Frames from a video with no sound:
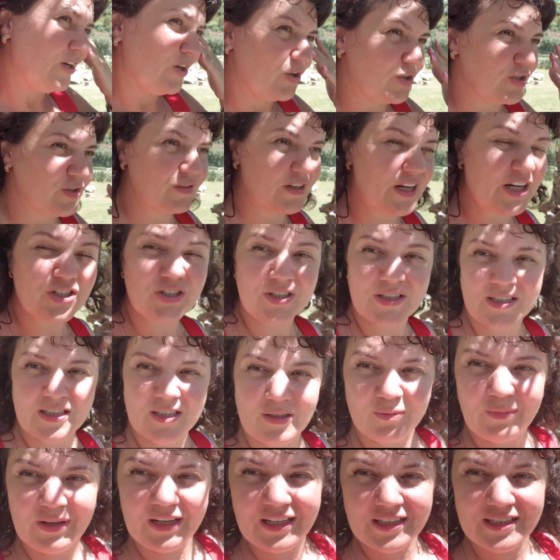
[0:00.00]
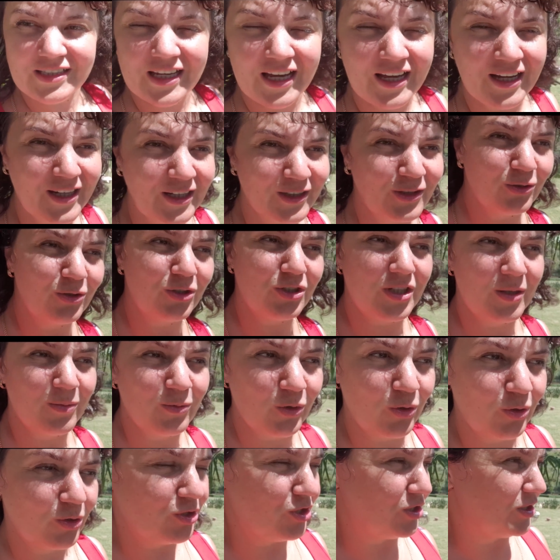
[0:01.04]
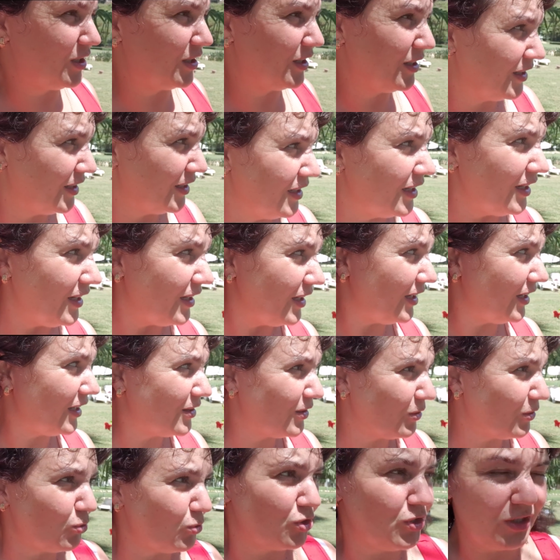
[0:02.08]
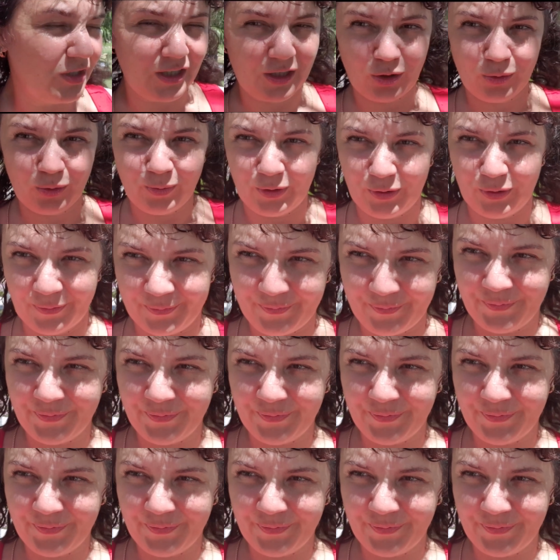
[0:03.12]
Очень каждый занимается, кто чем хочет. И это очень я люблю.